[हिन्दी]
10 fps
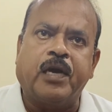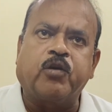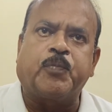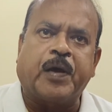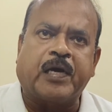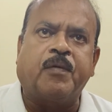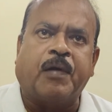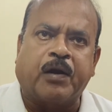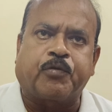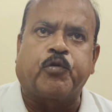एक रुपया
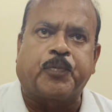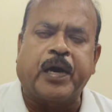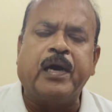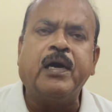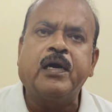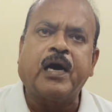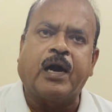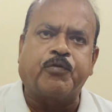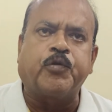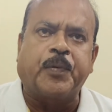कम आठ सौ रुपया
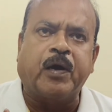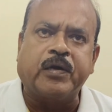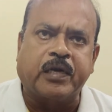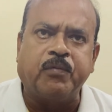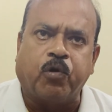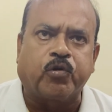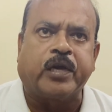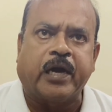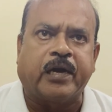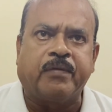आठ सौ रुपया करीब हो
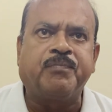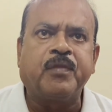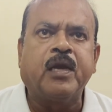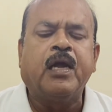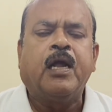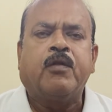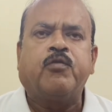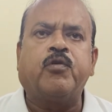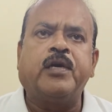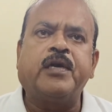गया है
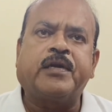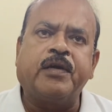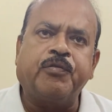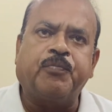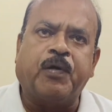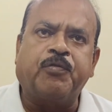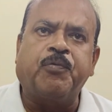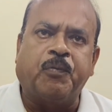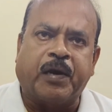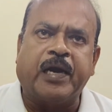तो ये किस बेस
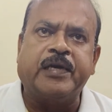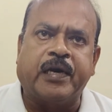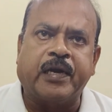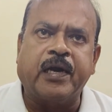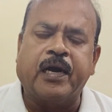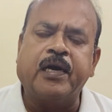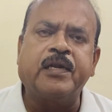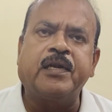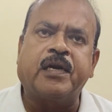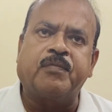में बढ़ाया जा रहा है
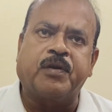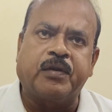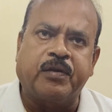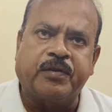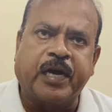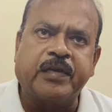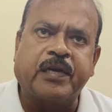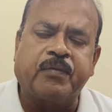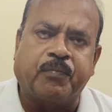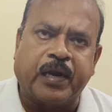अगर इनका रिचार्ज
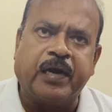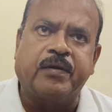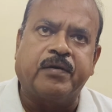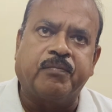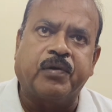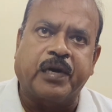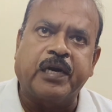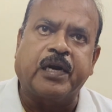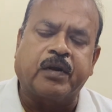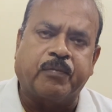का बढ़ाए
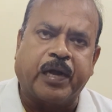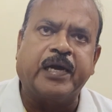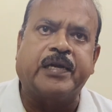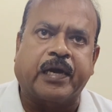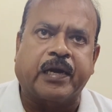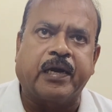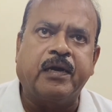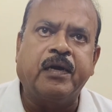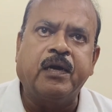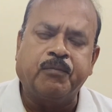रेट अगर बढ़ाया जा रहा
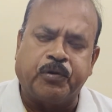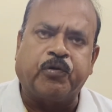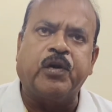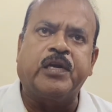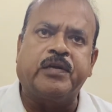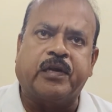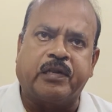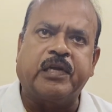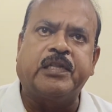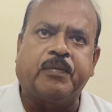है फ्रिक्वेंटली
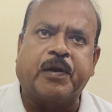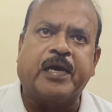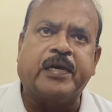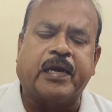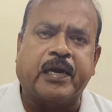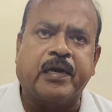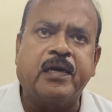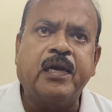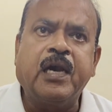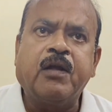जल्दी जल्दी बढ़ाया जा रहा
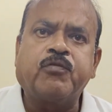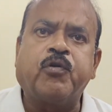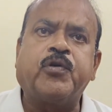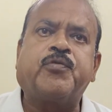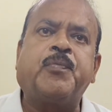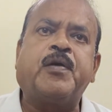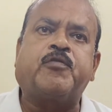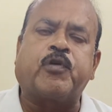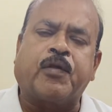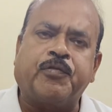है तो
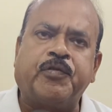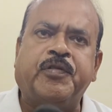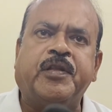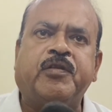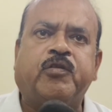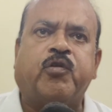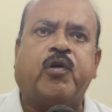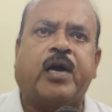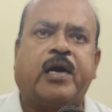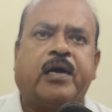इसमें चौरासी दिन जो
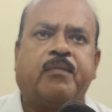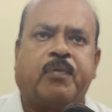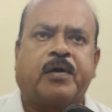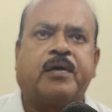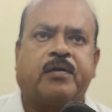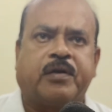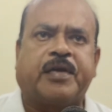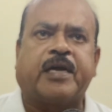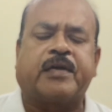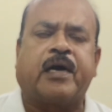है
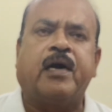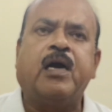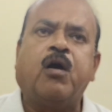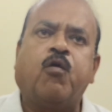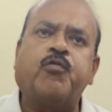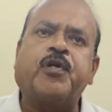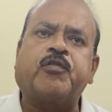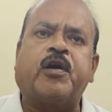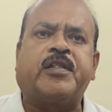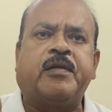रिचार्ज का उसका
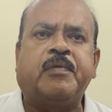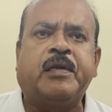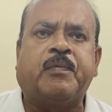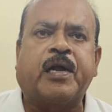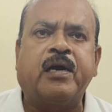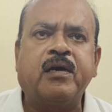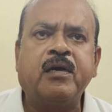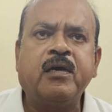तो एक दिन भी नहीं बढ़ा